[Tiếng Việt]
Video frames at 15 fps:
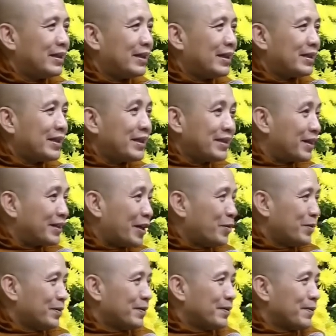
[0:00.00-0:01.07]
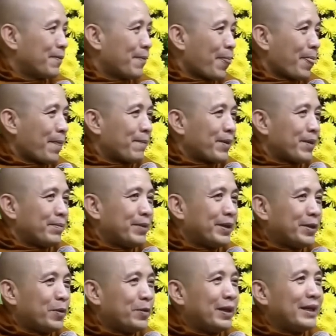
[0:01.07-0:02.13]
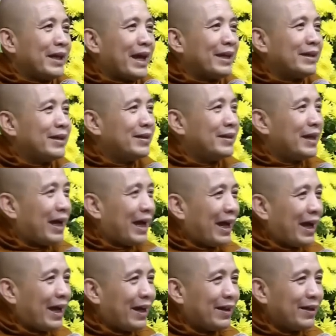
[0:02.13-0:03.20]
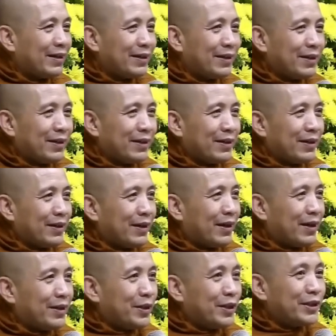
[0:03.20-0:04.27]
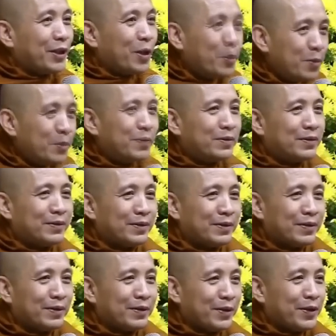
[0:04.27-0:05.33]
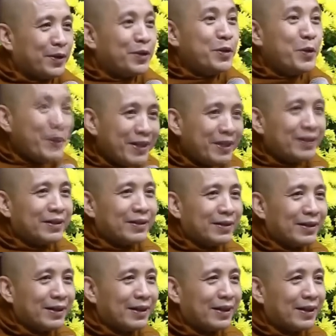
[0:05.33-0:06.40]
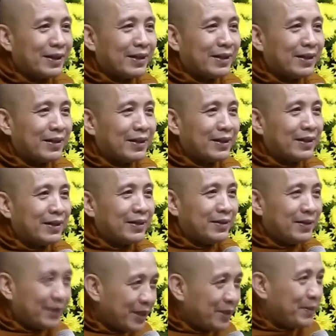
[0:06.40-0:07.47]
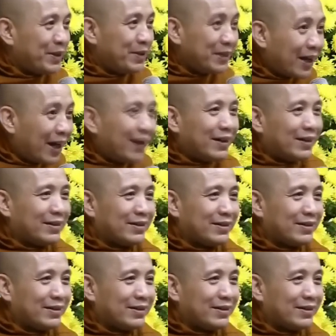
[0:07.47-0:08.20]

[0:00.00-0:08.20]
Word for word: là, tích cực đâu mình tu cái dạng như là à, nửa tu và nửa vui nữa à, nửa thích mà nửa cần